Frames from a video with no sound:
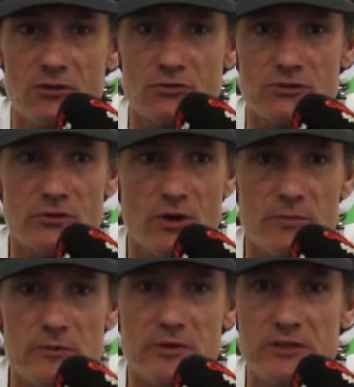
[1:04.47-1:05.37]
con Tijuana
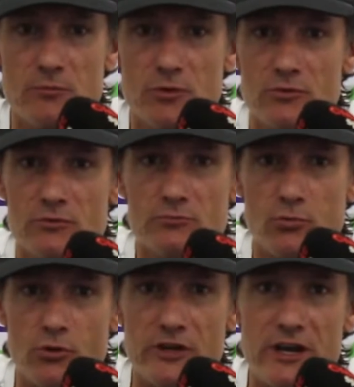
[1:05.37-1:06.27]
el primer tiempo lo
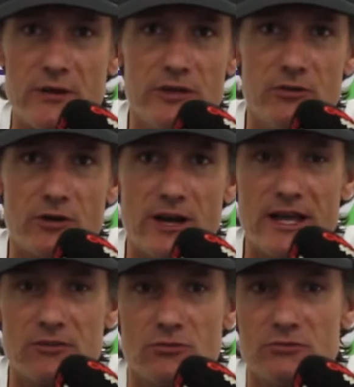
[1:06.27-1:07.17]
podrían haber ido
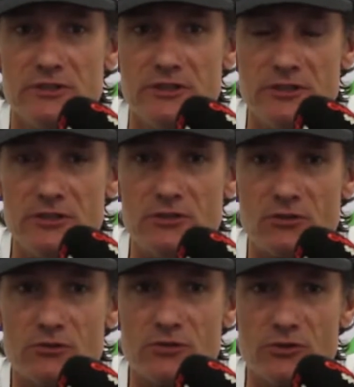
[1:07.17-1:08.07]
ganando y,
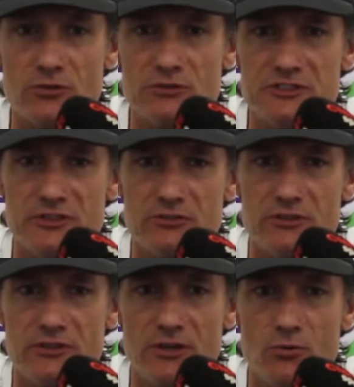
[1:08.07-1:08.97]
no, no
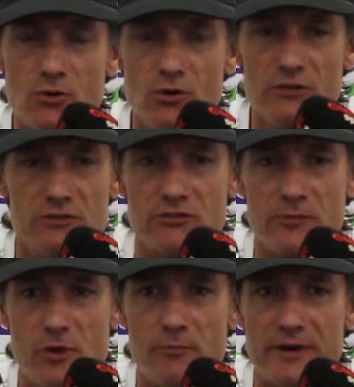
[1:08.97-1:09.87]
hicieron ningún gol y lo
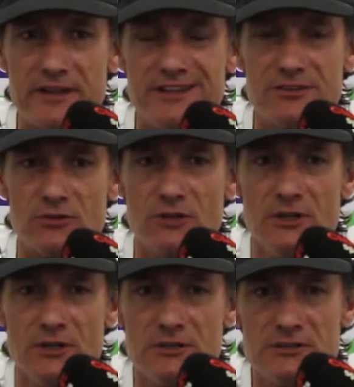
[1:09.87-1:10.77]
terminaron perdiendo.
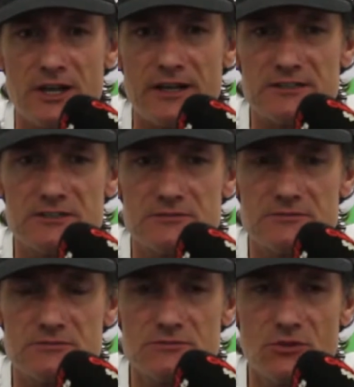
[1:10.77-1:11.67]
O sea,
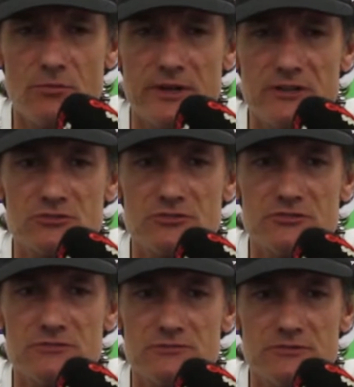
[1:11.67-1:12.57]
todos los partidos
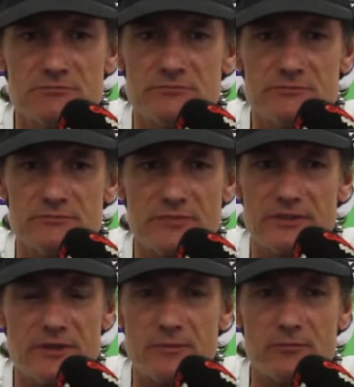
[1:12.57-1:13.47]

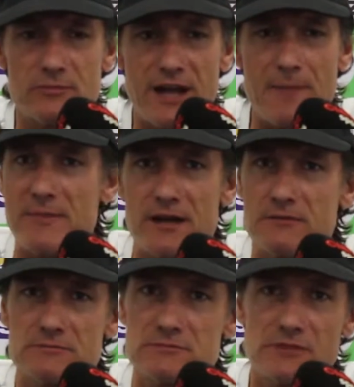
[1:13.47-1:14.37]
eh, cambian,
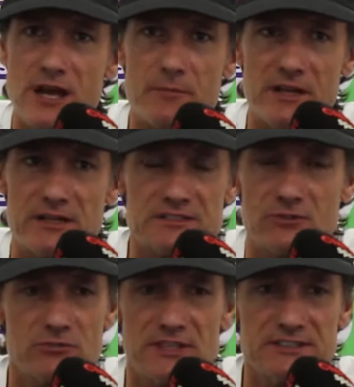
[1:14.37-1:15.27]
cambian, las
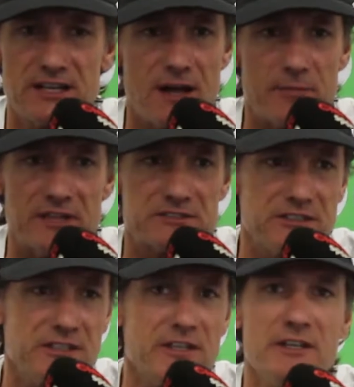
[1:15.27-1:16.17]
circunstancias cambian.
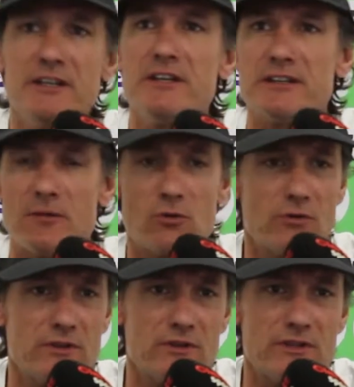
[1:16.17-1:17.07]
Si estamos
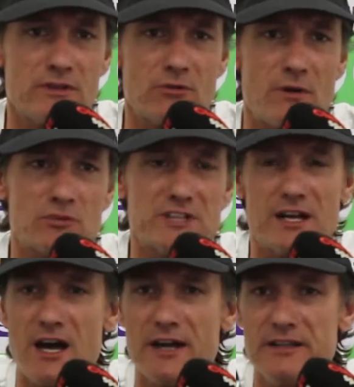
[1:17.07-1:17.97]
jugando, eh, jugamos
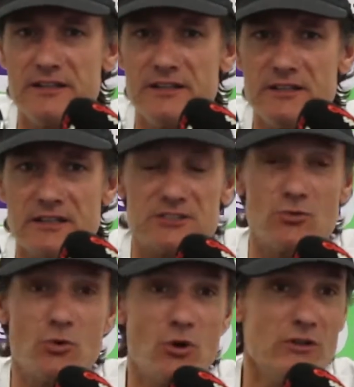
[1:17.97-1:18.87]
acá y, te hacen
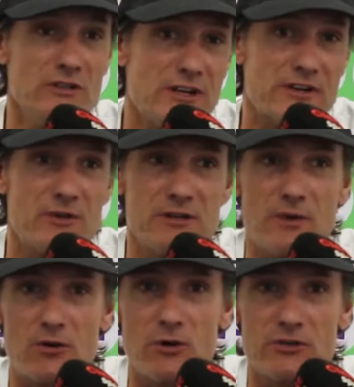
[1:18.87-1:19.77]
un gol, el rival
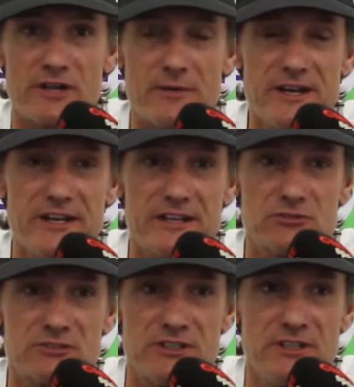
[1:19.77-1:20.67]
va a jugar de otra manera.
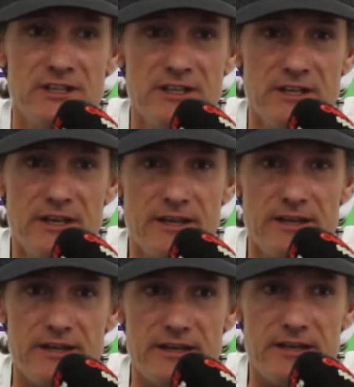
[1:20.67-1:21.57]
Entonces,
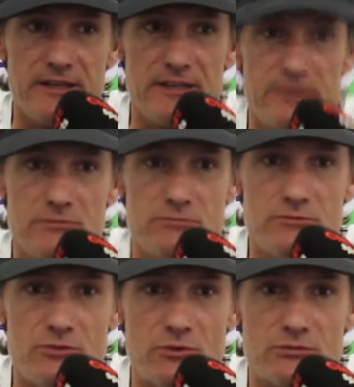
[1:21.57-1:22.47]
eh,
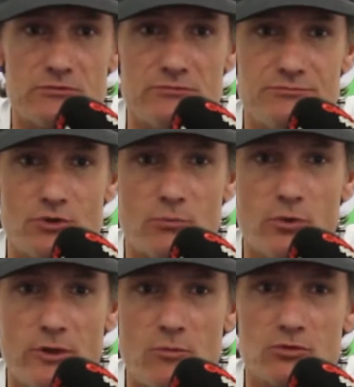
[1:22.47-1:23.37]
no
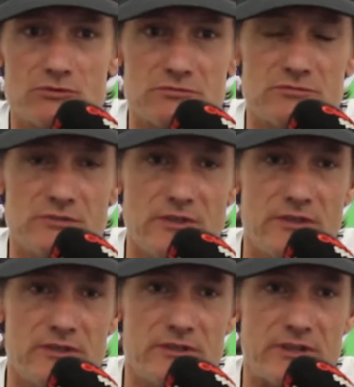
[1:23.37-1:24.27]
podemos
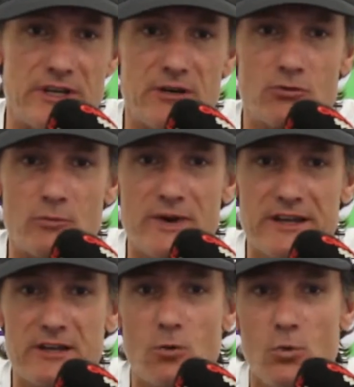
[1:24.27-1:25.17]
eh, tener,
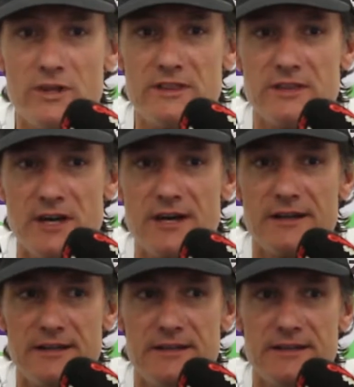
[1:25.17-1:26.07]
tomar en
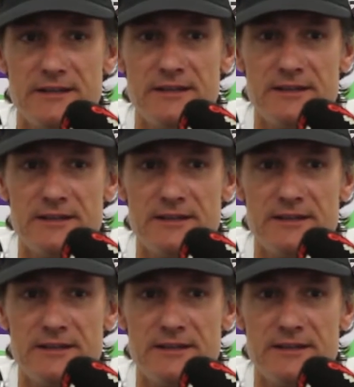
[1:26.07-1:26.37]
cuenta eh,